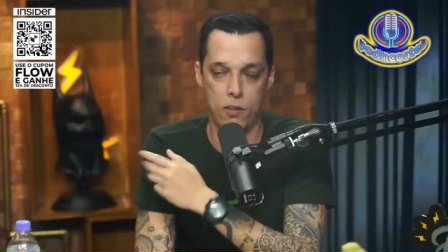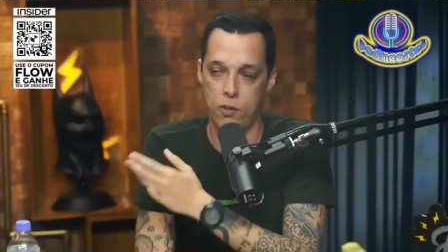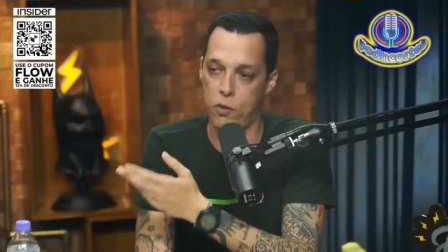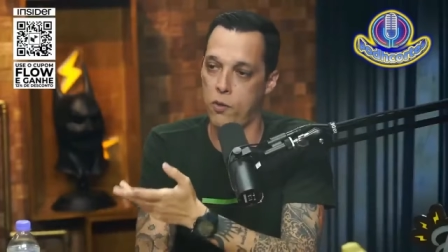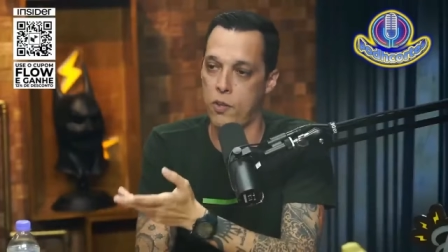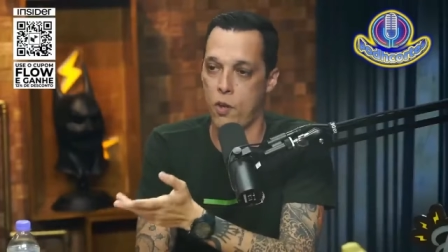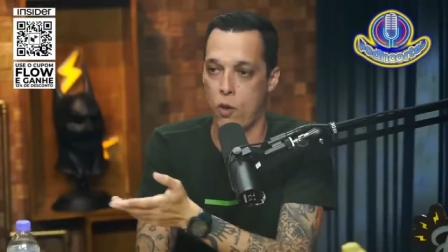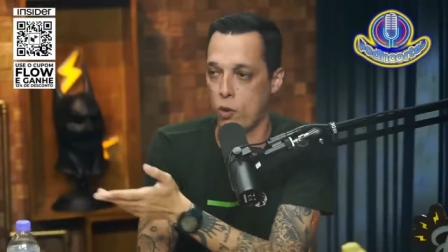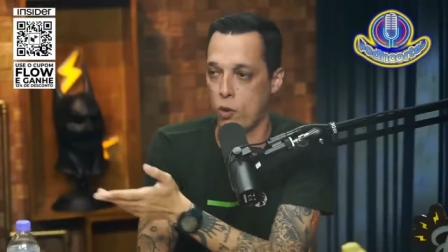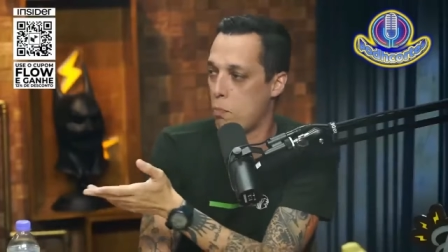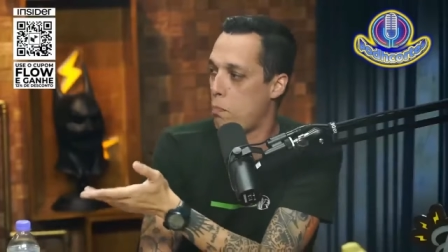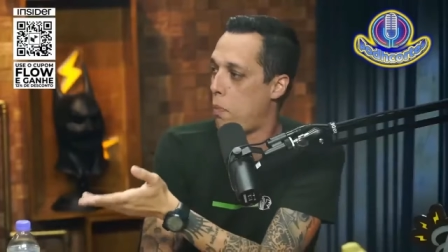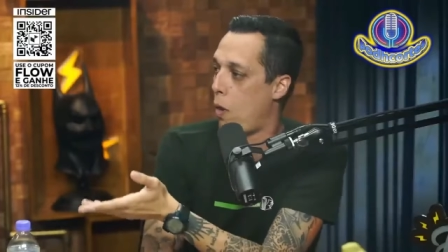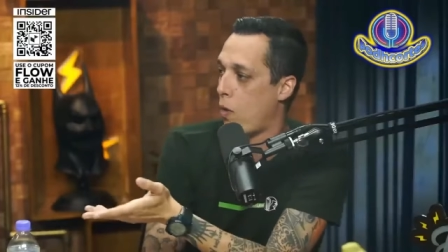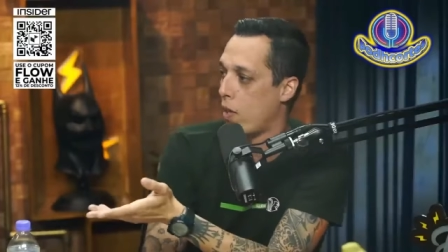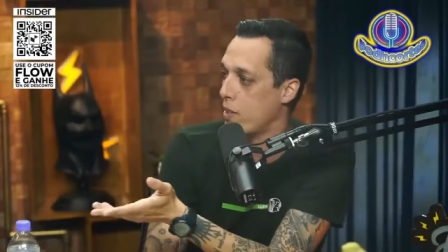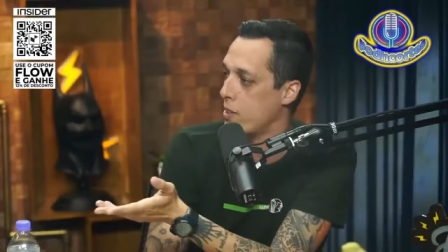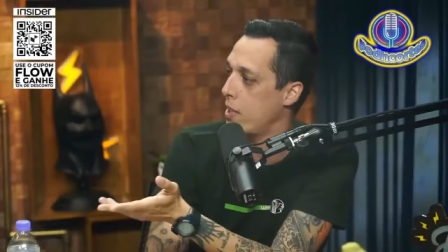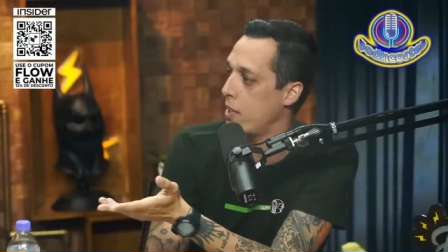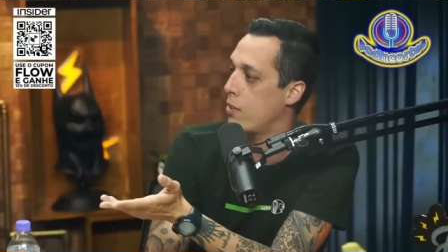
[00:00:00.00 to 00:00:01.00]
O negócio do
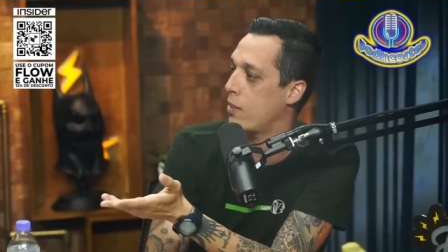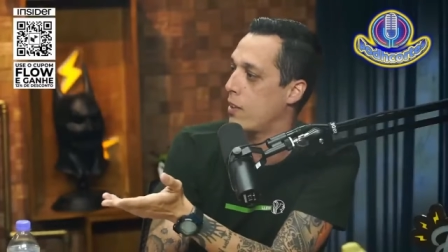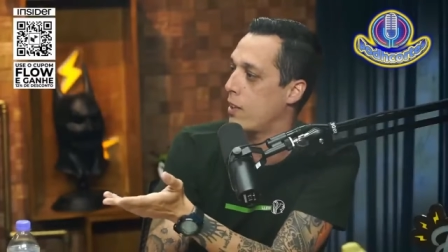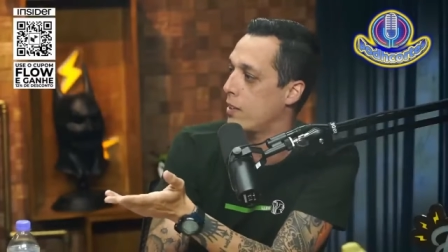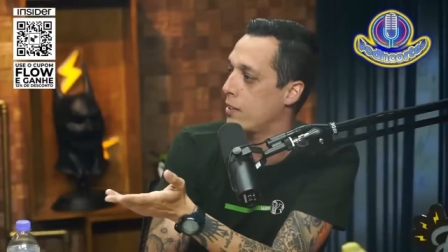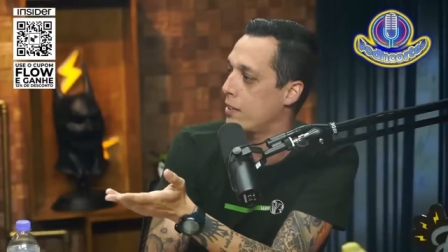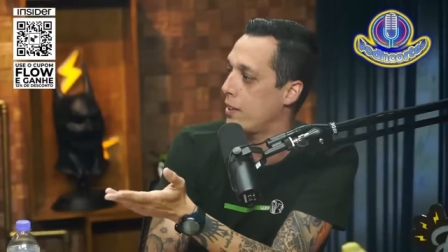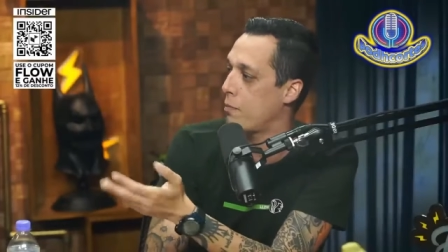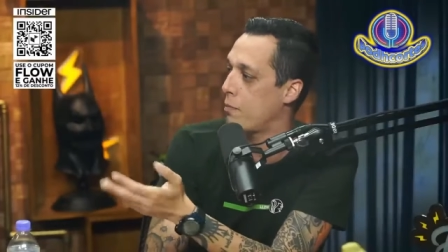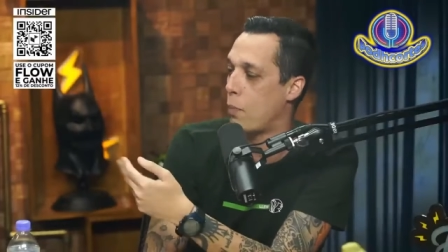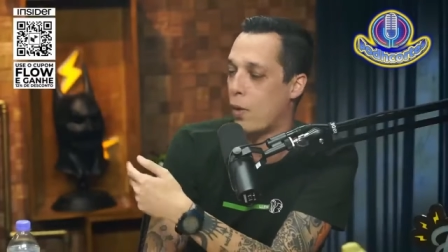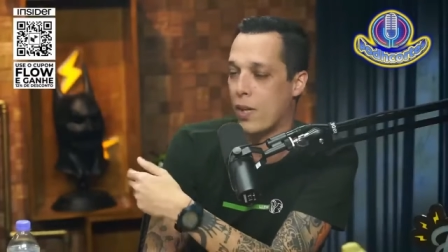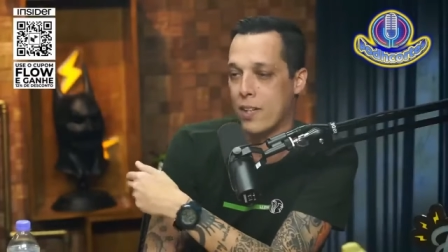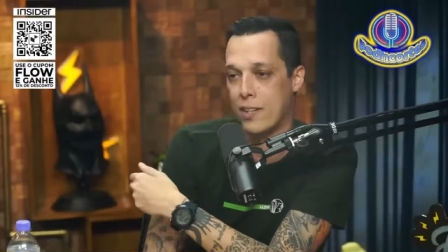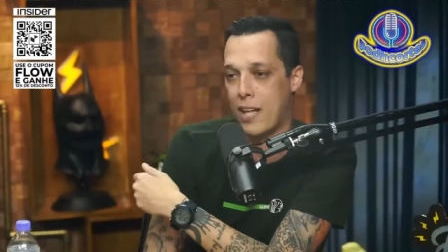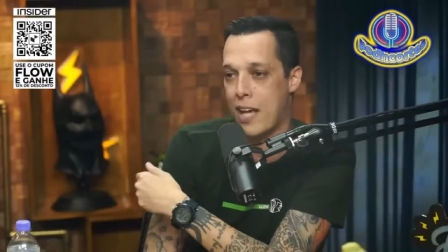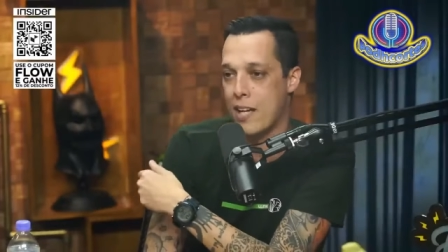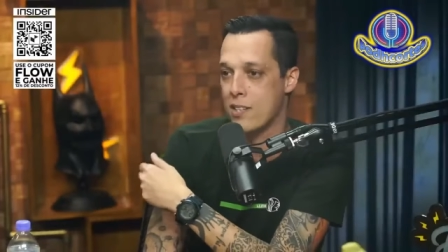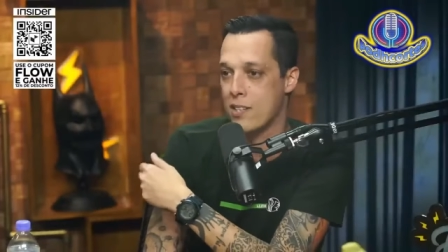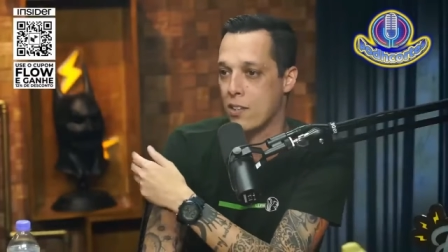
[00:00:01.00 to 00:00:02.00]
pau caseiro, né? Você, Porra,
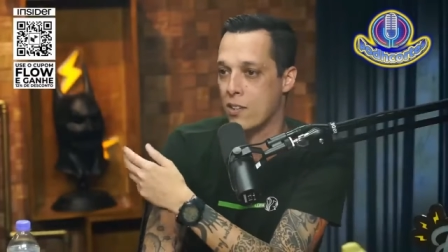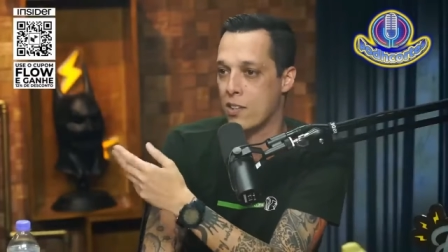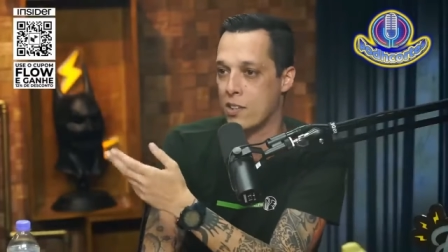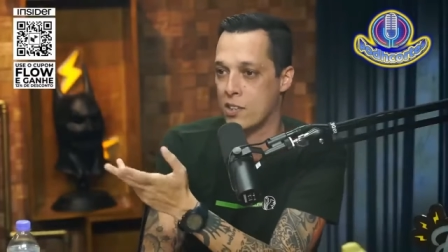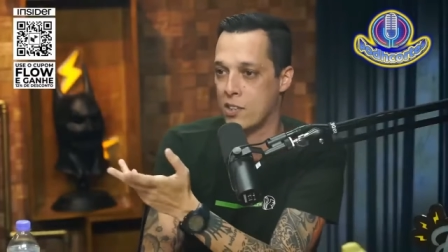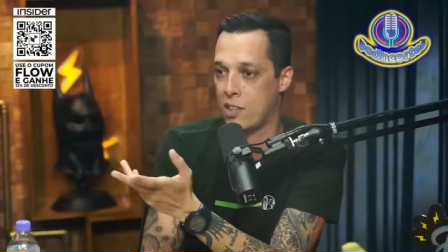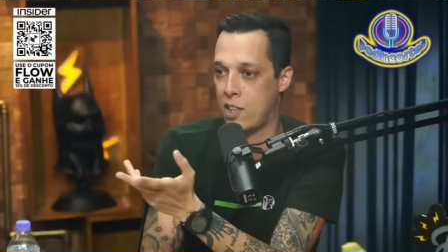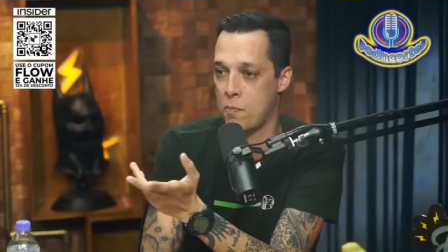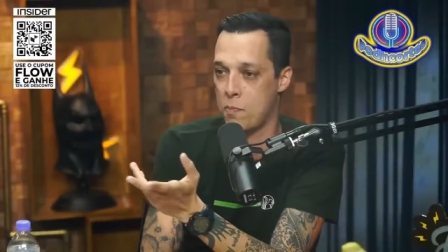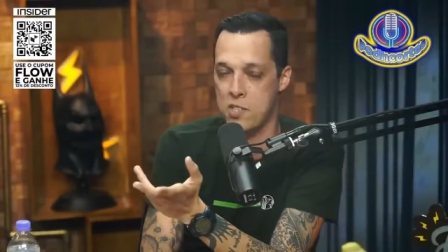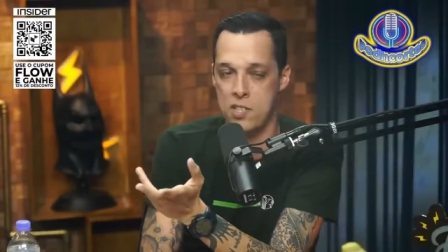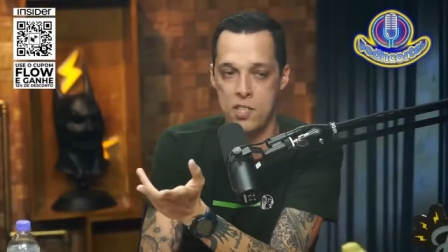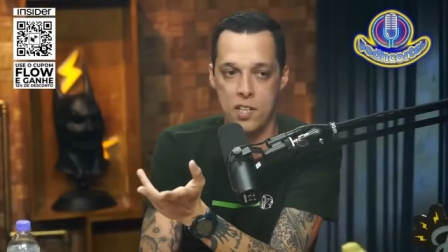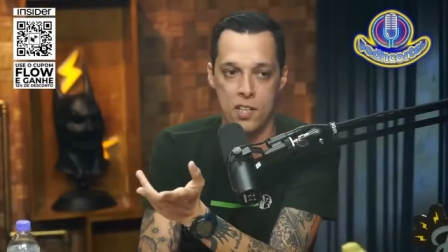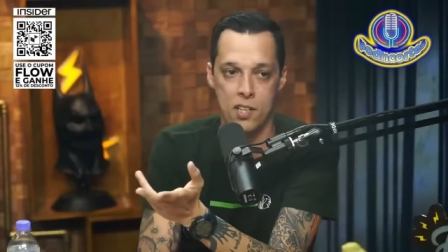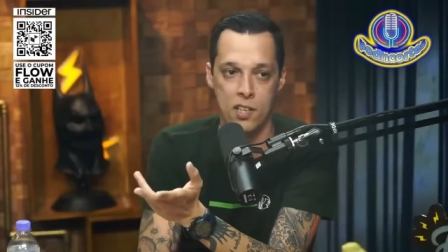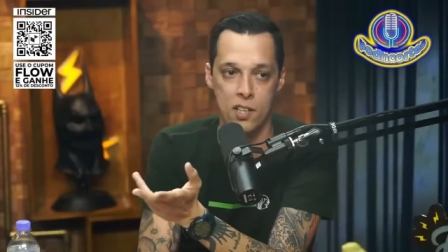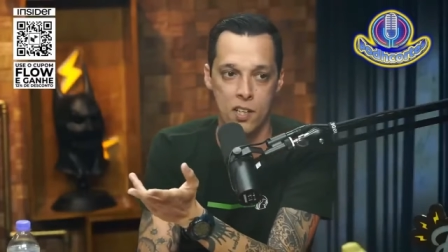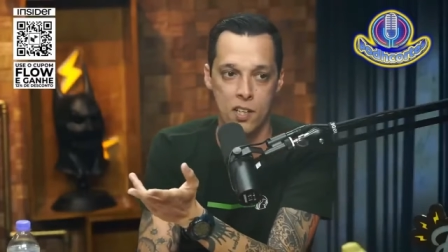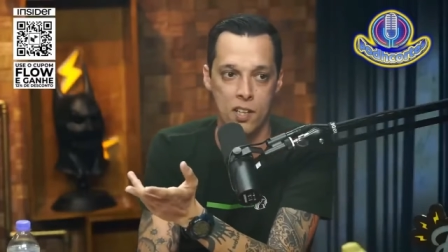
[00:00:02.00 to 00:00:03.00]
10 anos trazendo essa
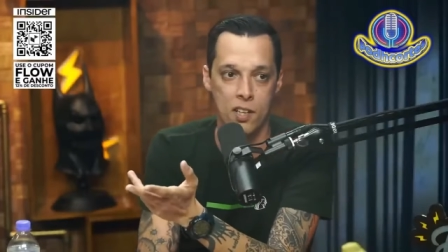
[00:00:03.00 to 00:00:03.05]
camisinha.